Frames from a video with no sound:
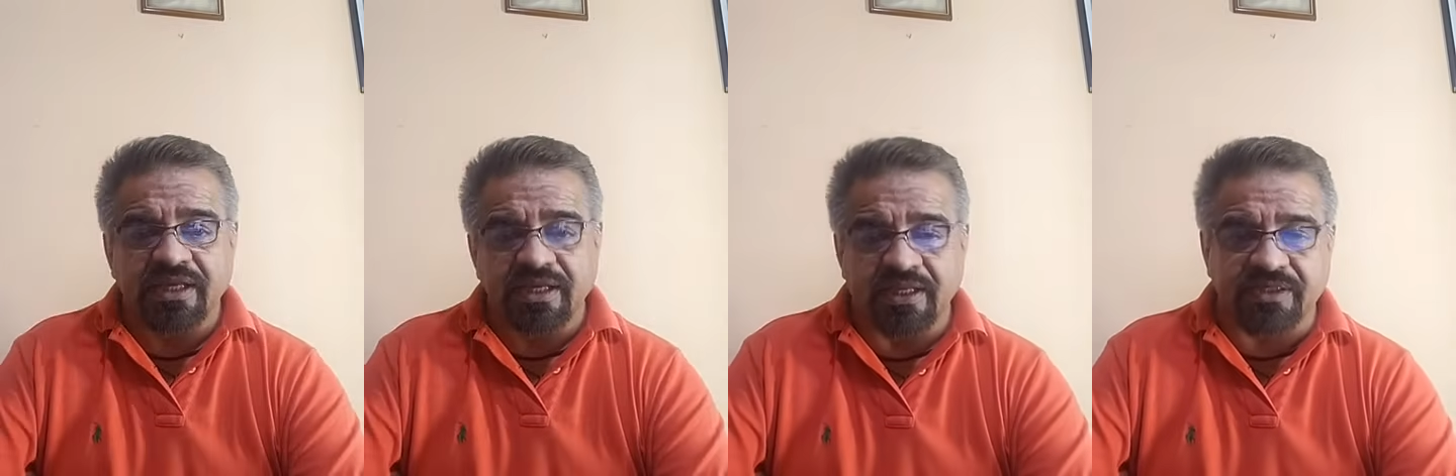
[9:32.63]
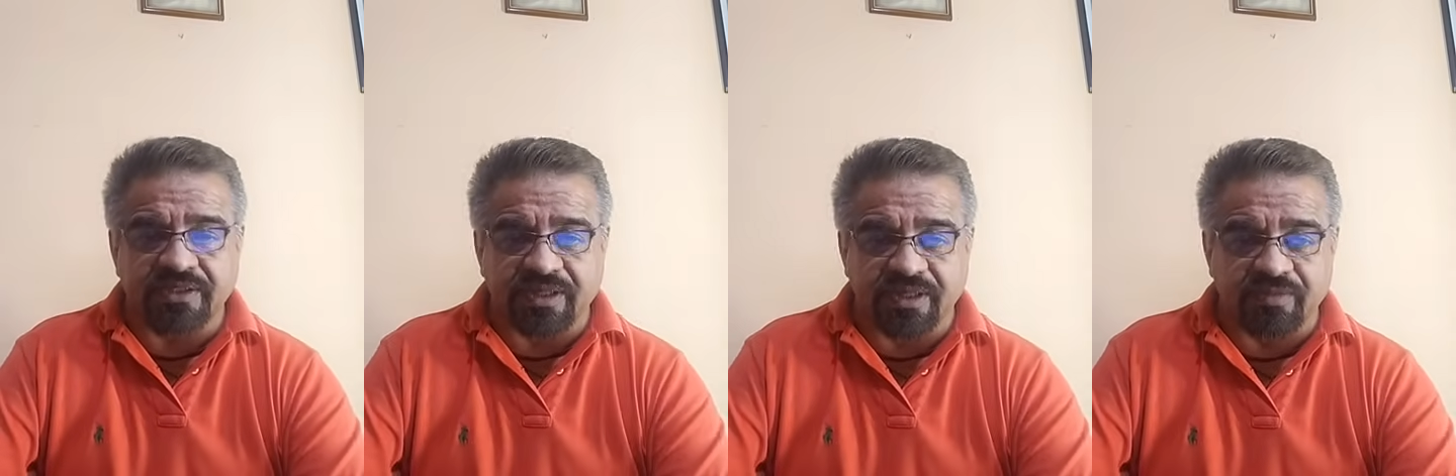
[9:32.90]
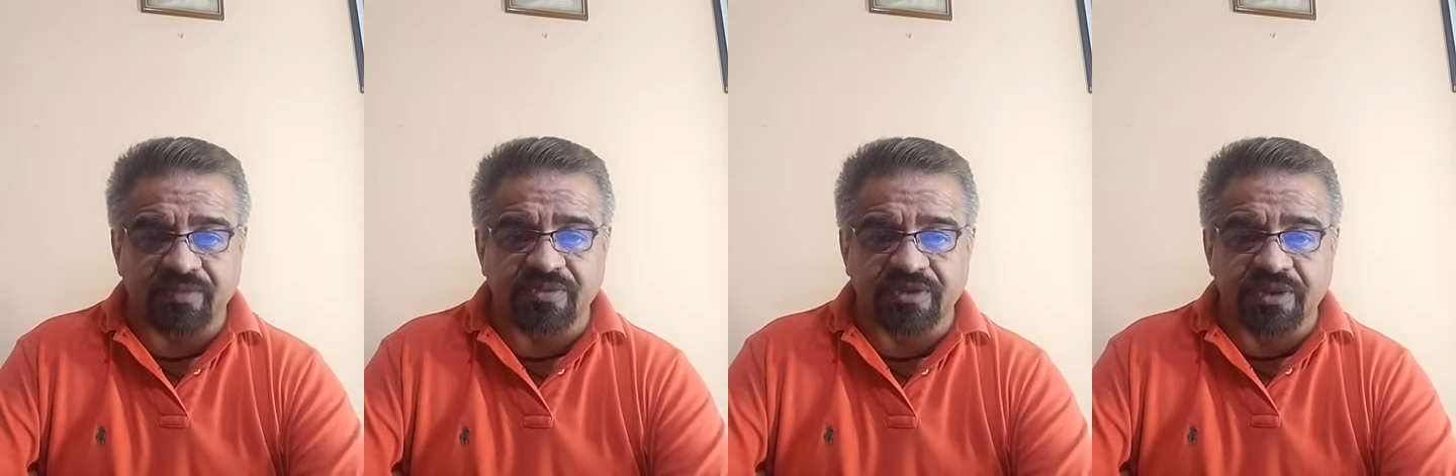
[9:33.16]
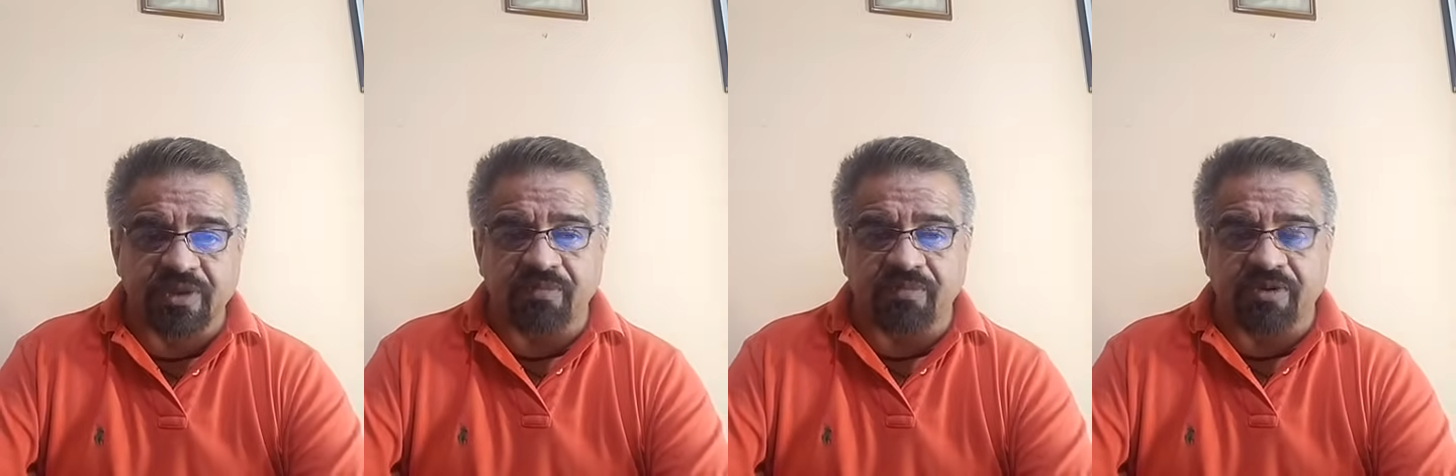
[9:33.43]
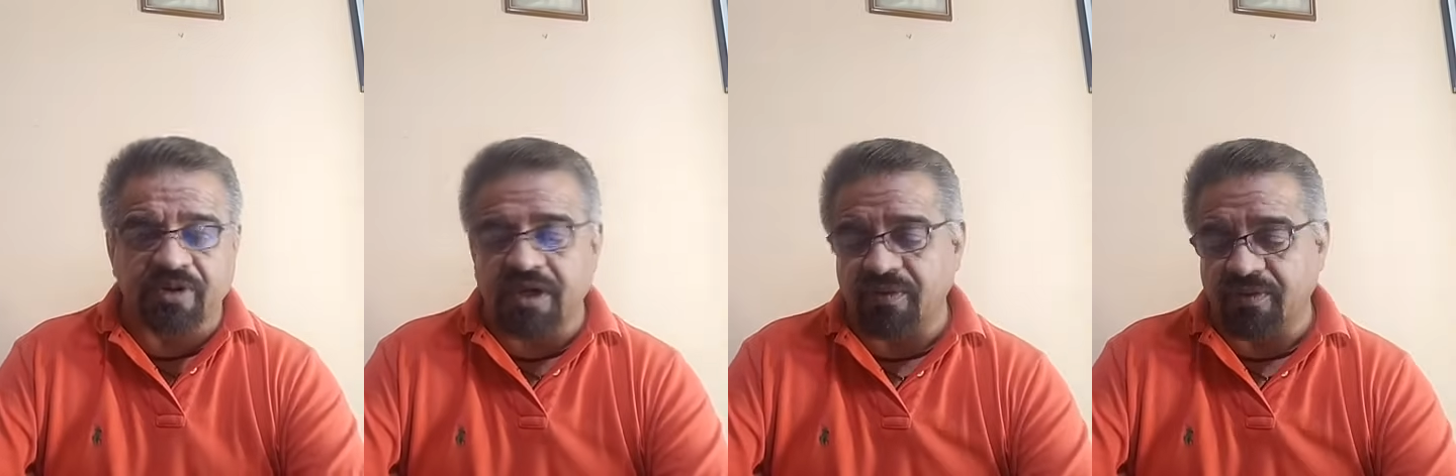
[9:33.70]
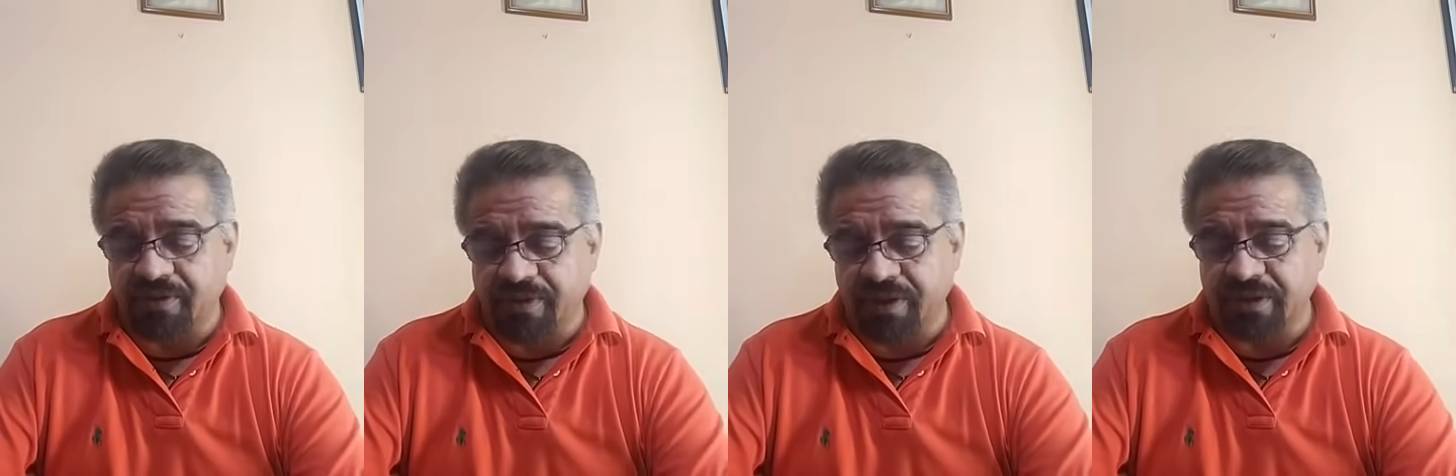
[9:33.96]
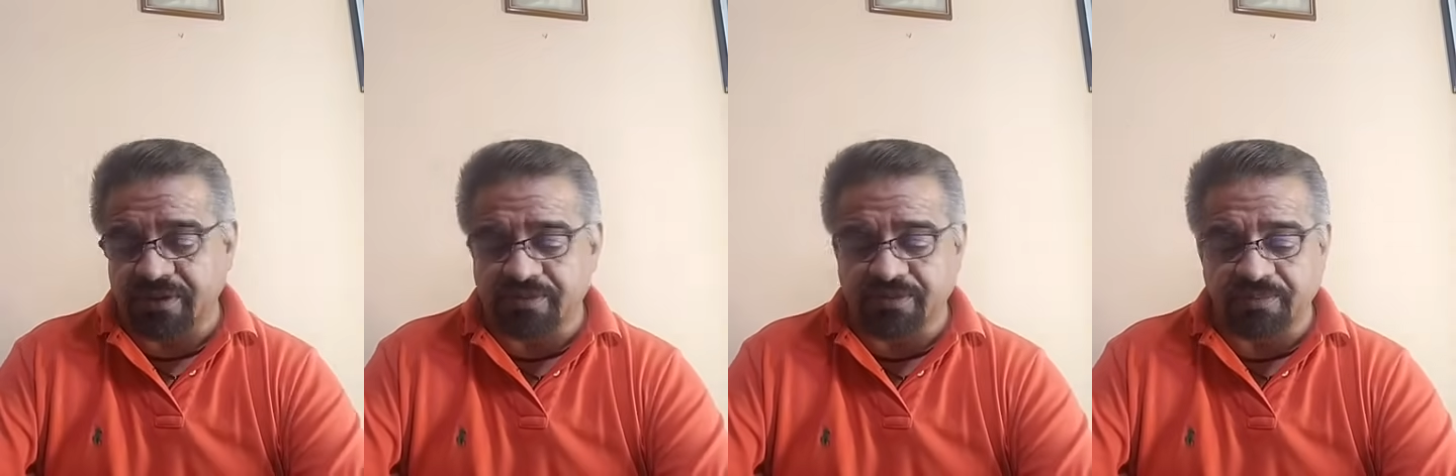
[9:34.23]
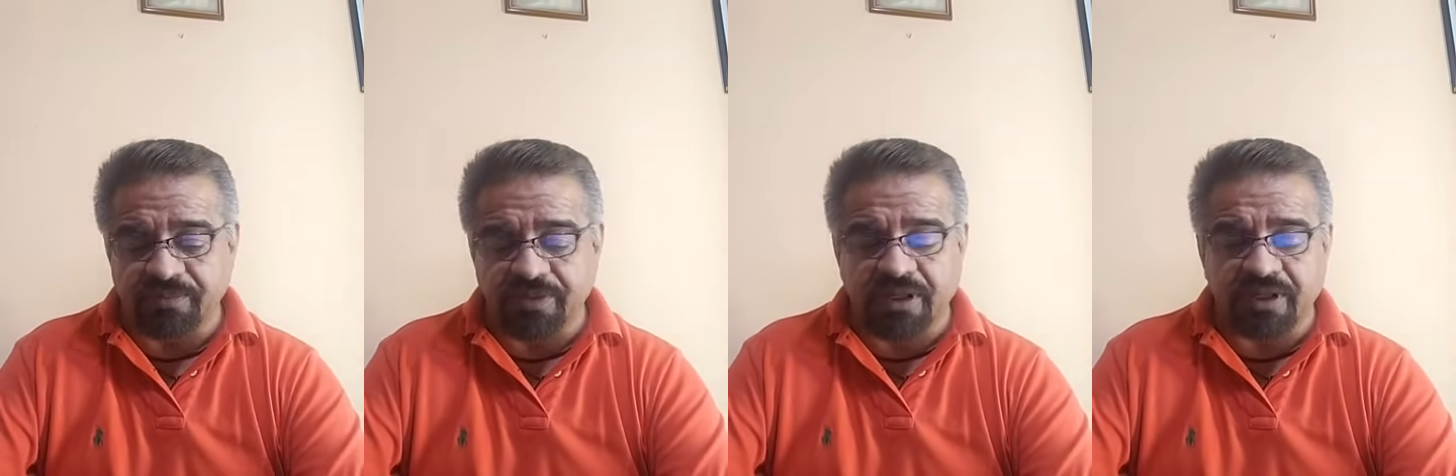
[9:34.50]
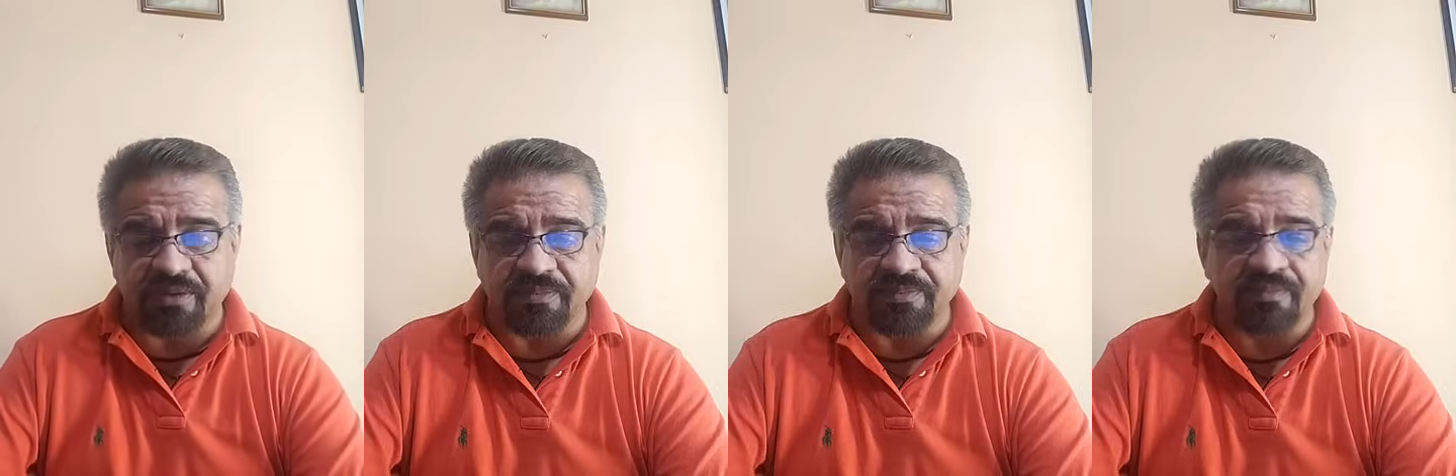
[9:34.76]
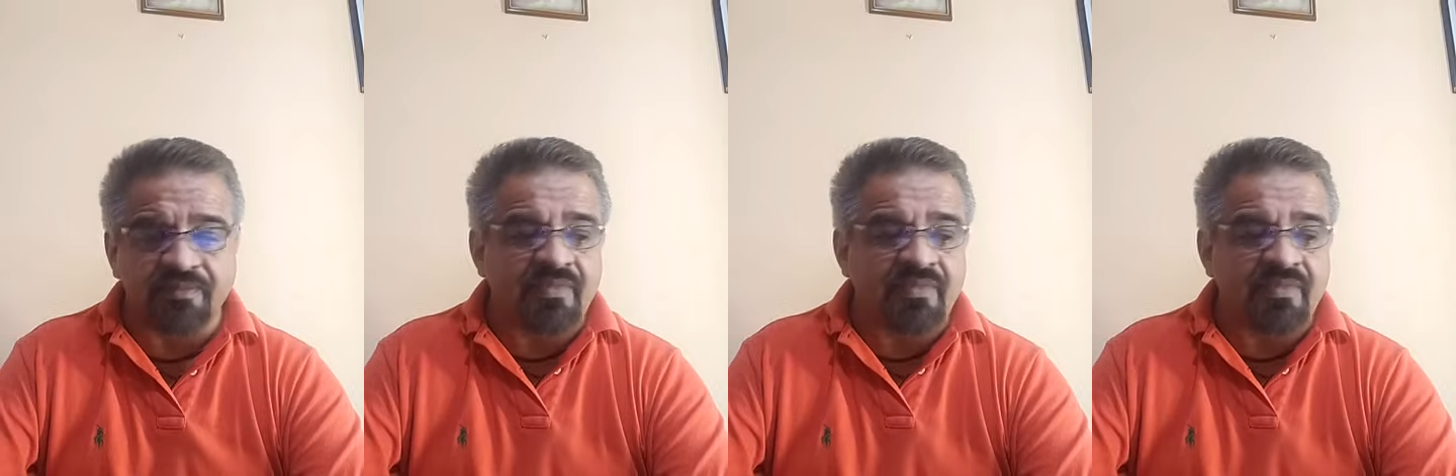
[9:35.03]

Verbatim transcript: entre un temor a lo que es un miedo.